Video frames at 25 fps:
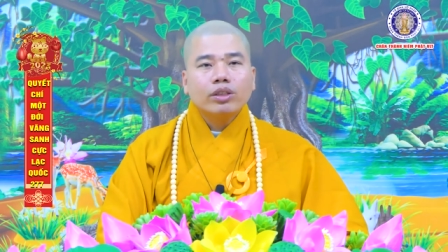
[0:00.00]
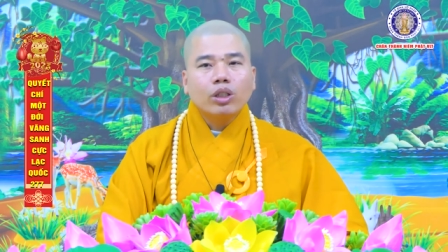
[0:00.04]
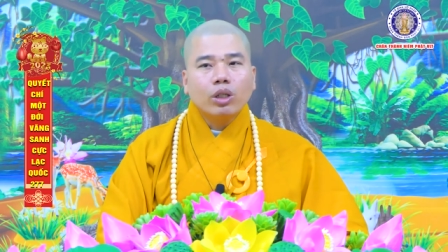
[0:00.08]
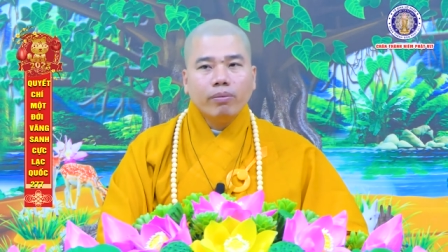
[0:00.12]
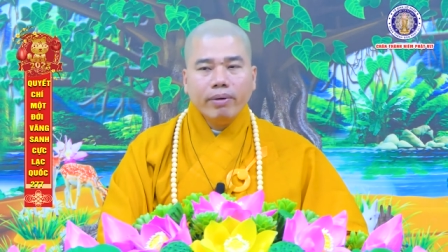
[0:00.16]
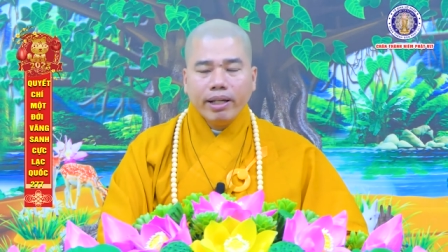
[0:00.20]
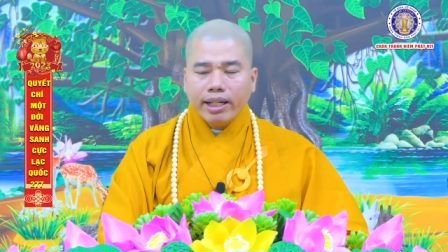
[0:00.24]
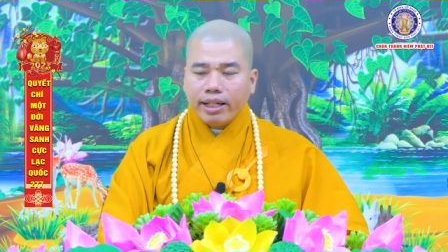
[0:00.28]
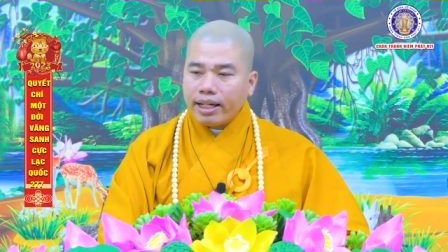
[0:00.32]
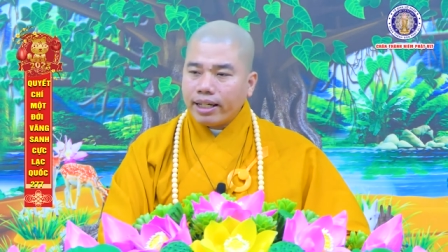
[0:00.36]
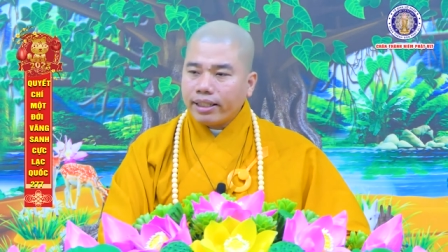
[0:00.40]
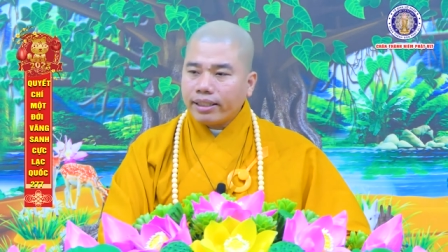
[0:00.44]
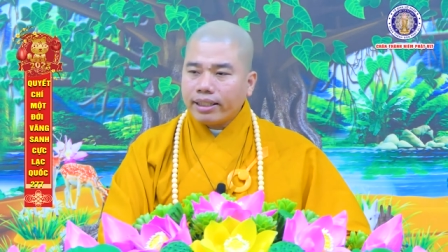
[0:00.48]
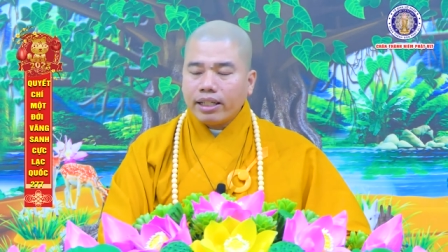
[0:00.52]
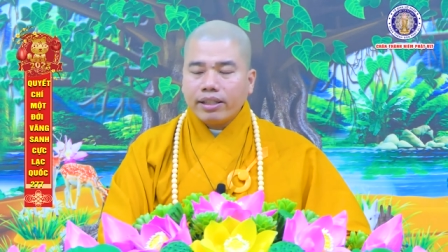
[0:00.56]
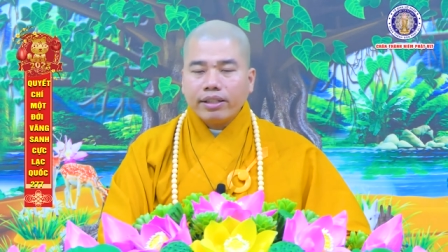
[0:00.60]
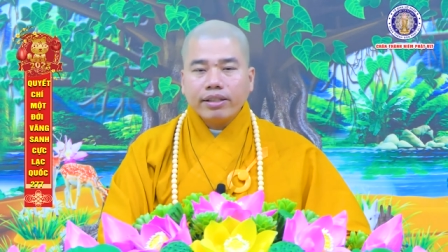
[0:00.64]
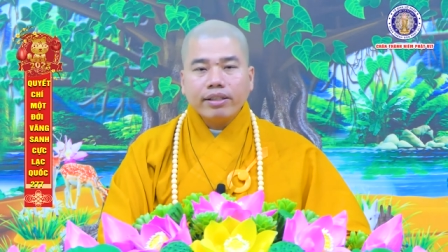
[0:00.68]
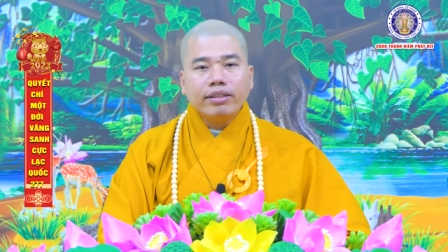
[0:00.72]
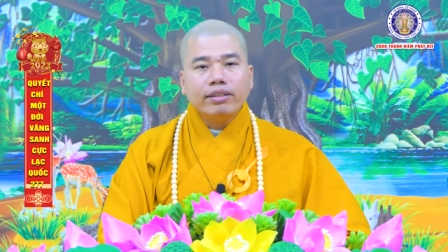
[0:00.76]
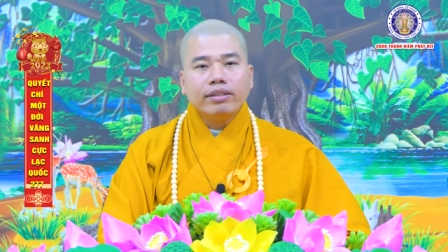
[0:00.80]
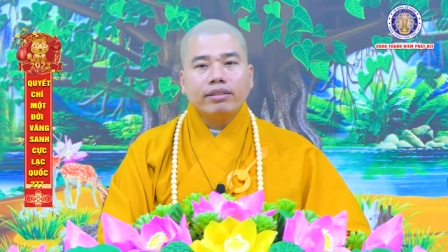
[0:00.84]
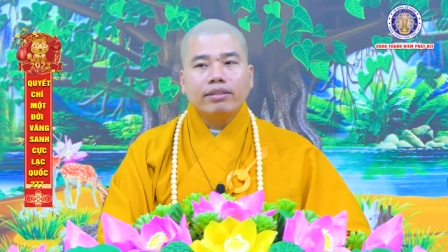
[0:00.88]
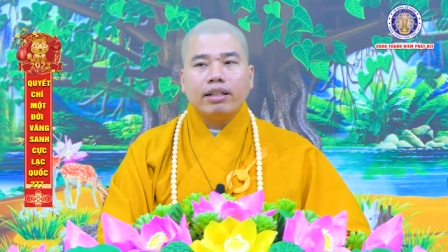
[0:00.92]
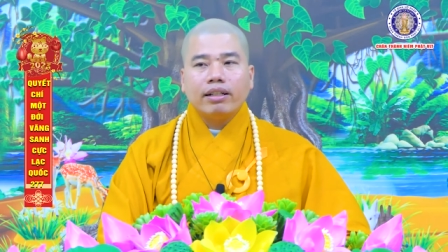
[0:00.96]
cô biết ăn chay
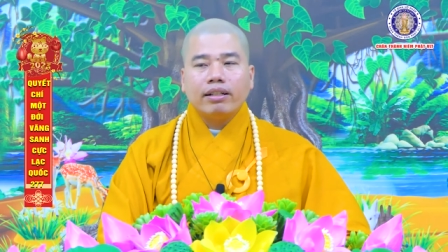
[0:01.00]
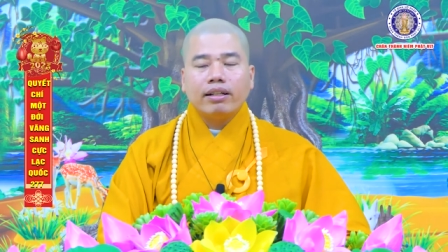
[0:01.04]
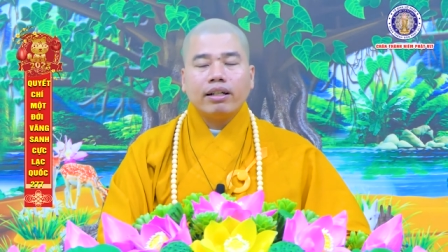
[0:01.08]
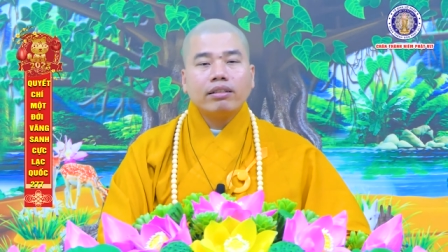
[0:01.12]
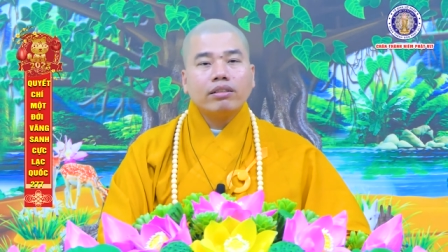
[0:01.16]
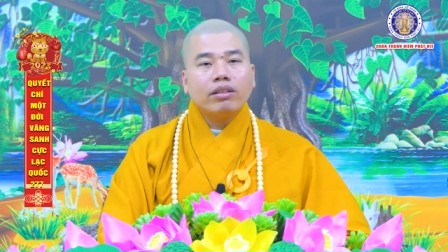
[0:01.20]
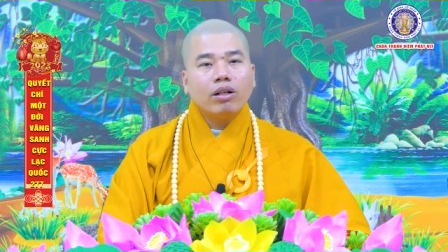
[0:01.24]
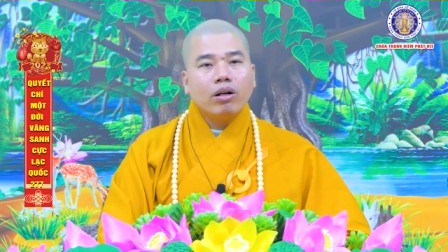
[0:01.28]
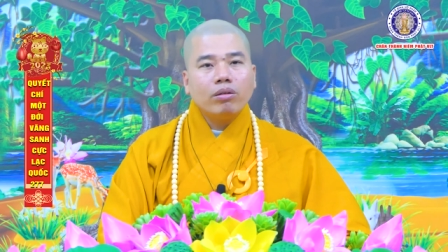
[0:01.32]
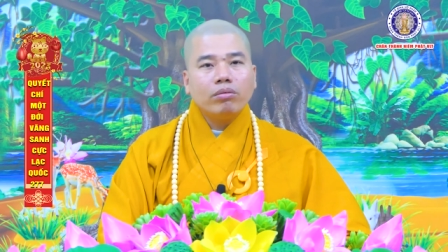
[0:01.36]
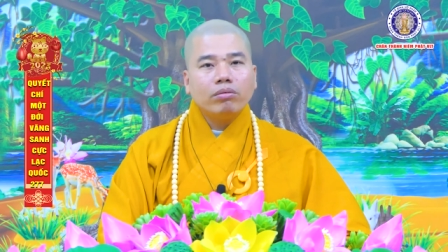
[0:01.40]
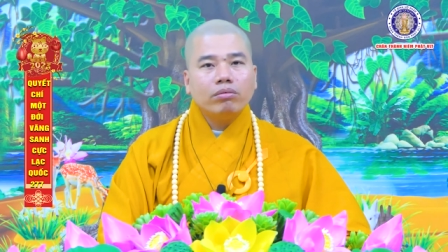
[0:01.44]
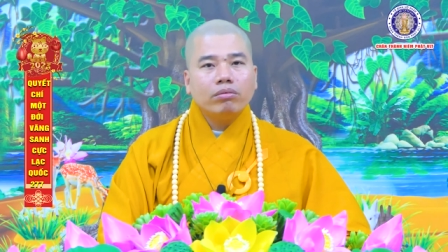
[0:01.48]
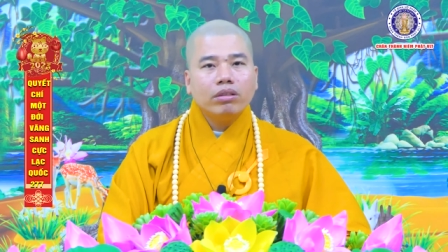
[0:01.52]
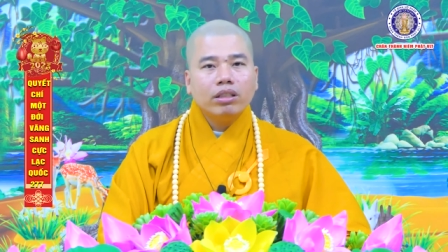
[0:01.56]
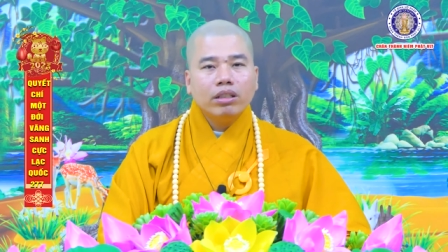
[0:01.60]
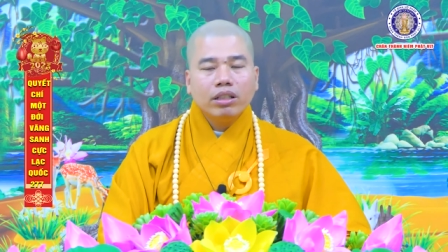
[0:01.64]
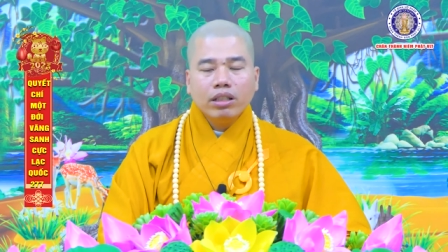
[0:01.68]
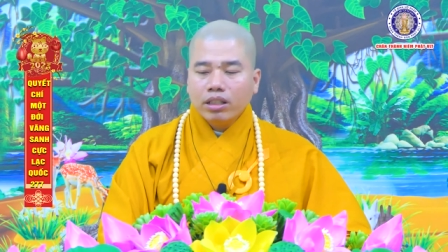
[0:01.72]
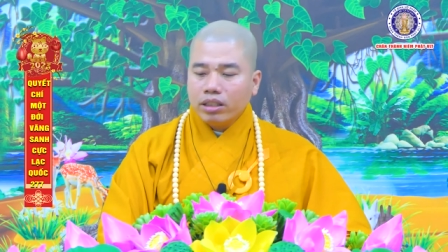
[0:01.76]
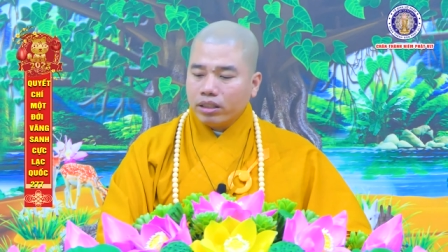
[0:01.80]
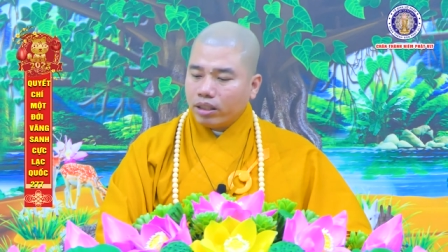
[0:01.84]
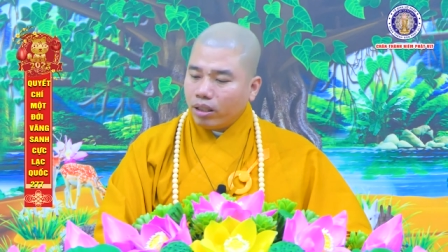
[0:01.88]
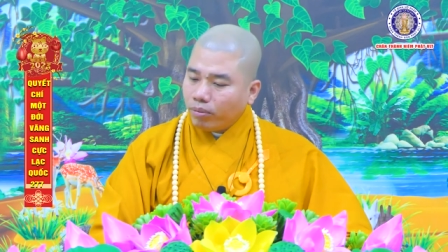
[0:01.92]
trường là rất tốt